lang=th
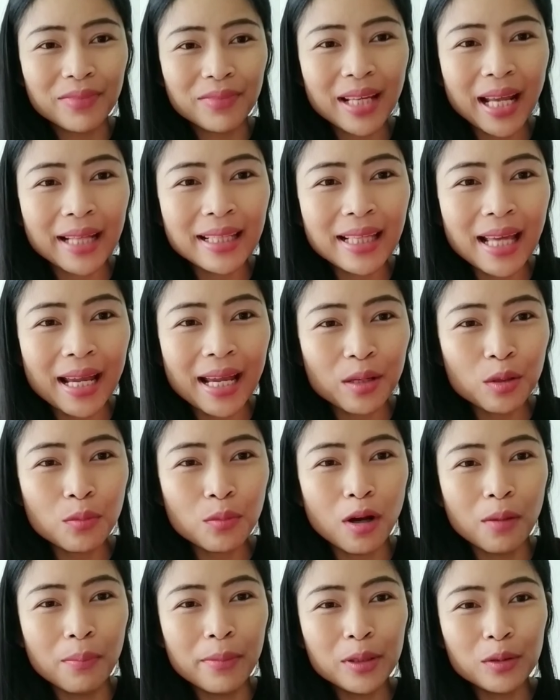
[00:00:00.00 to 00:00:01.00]
การถ่ายรูป
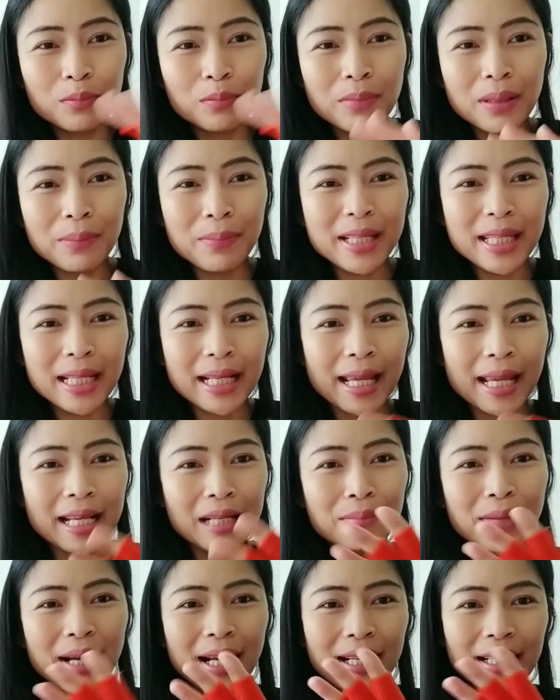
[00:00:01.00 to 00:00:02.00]
ของมนุษย์มันเป็นยังไงกั
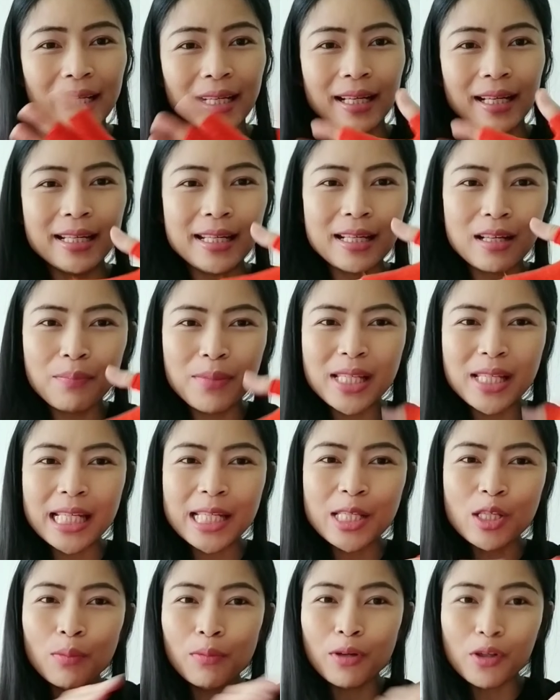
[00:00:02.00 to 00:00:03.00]
นบ้างนะคะ อันนี้ก็เป็นสี
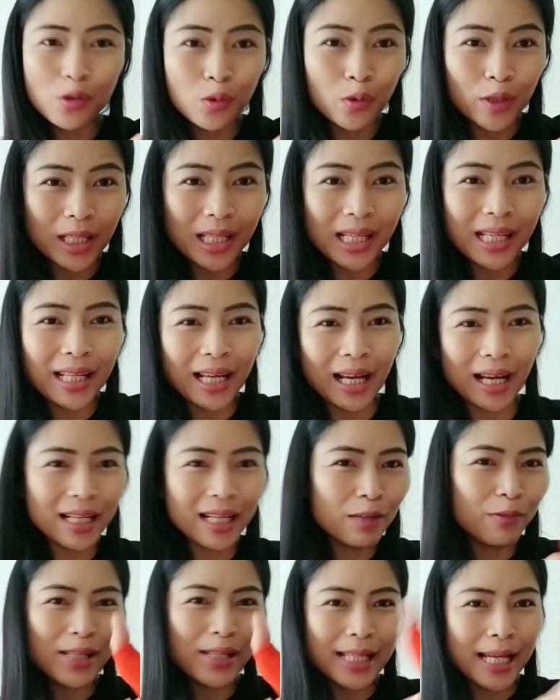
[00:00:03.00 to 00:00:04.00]
ส้มก็สวยดีนะคะ
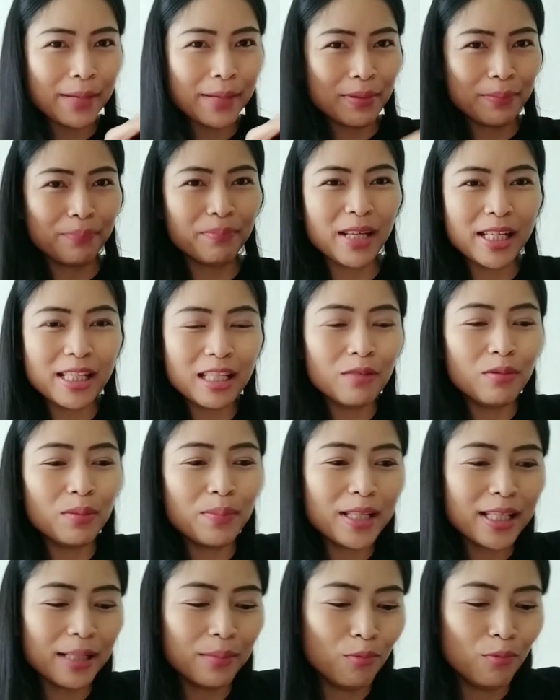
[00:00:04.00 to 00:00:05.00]
เนี่ยไว้ใส่แบบในชีวิต
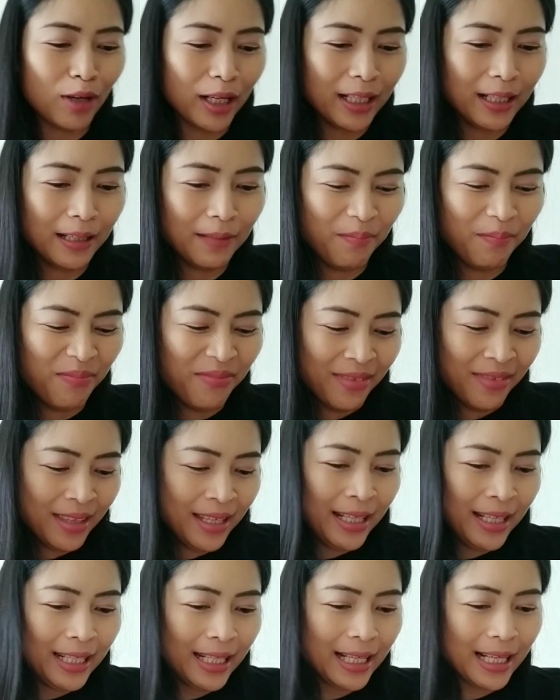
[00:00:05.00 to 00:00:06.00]
ประจำวัน
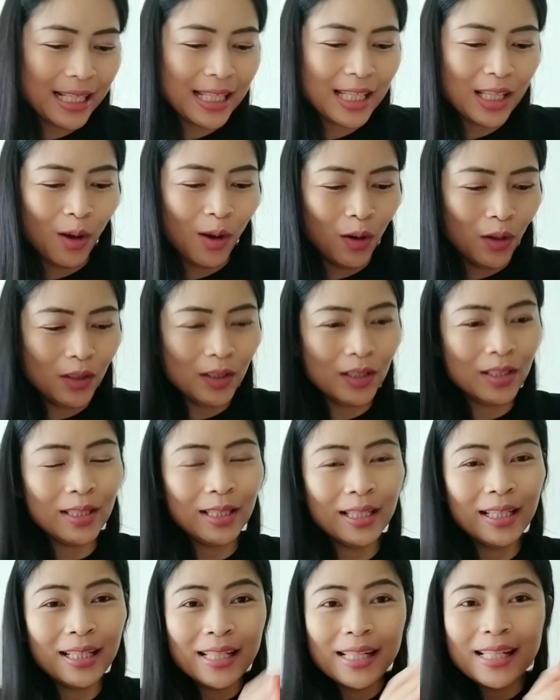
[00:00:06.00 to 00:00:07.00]
นะคะ สอง
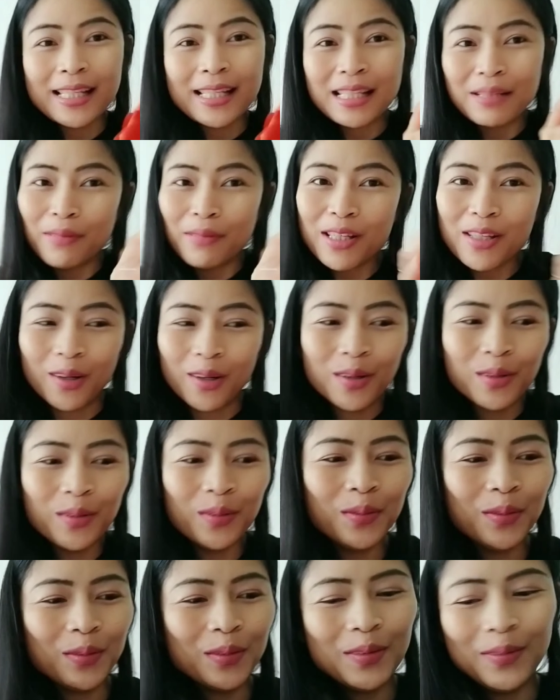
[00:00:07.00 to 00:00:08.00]
ซื้อมาสอง
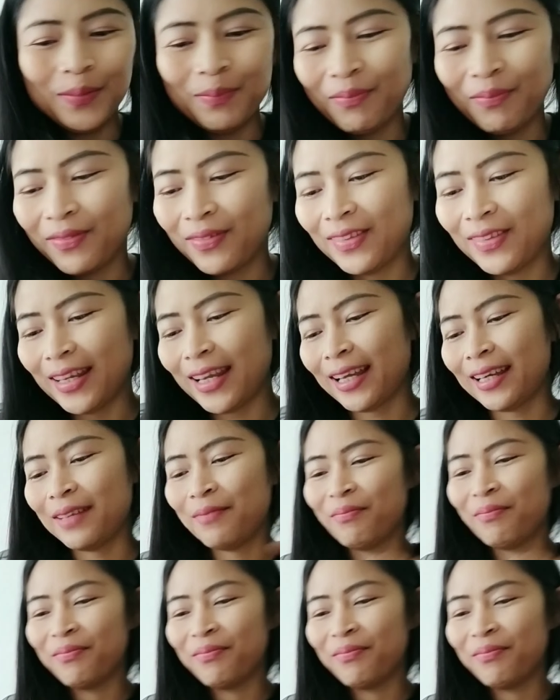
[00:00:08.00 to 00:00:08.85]
คู่นะคะ